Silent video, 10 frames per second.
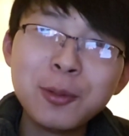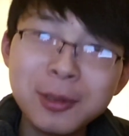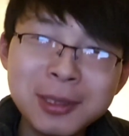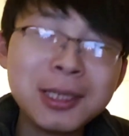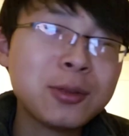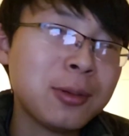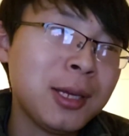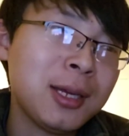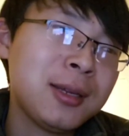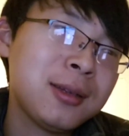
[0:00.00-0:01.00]
中国是这种
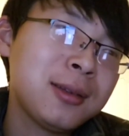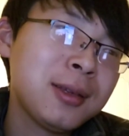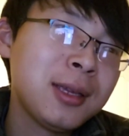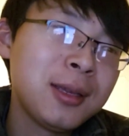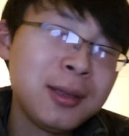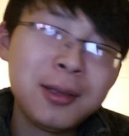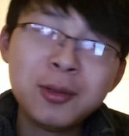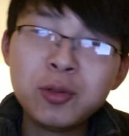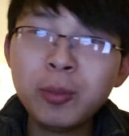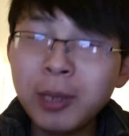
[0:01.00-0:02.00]
的，
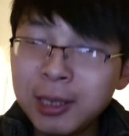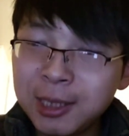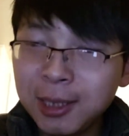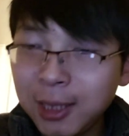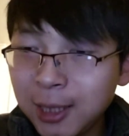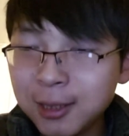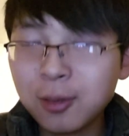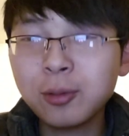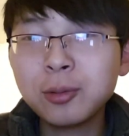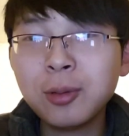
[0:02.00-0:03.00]
说不定今年这
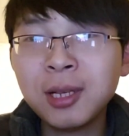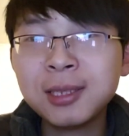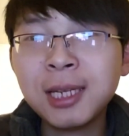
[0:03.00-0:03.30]
工作呢，